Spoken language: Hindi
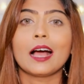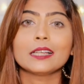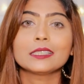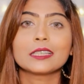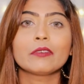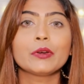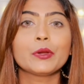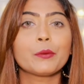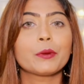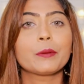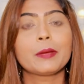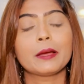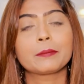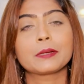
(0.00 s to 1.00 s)
आज के वीडियो
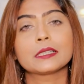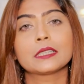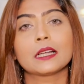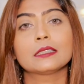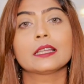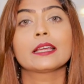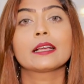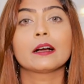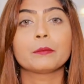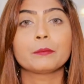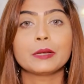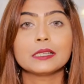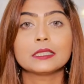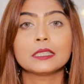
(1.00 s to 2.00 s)
में मैं आपके साथ एक
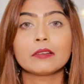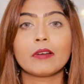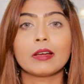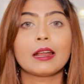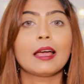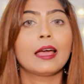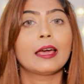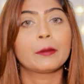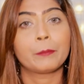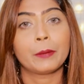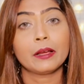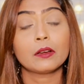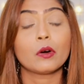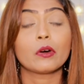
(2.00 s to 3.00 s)
अमेजिंग वाला हेयर
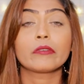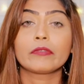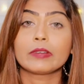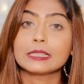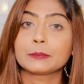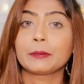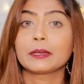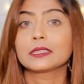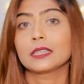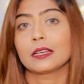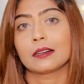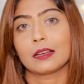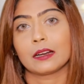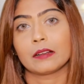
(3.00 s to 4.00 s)
पैक और फेस पैक
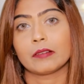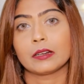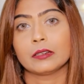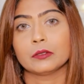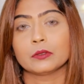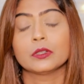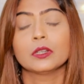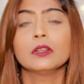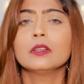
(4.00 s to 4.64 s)
शेयर करने वाली हूँ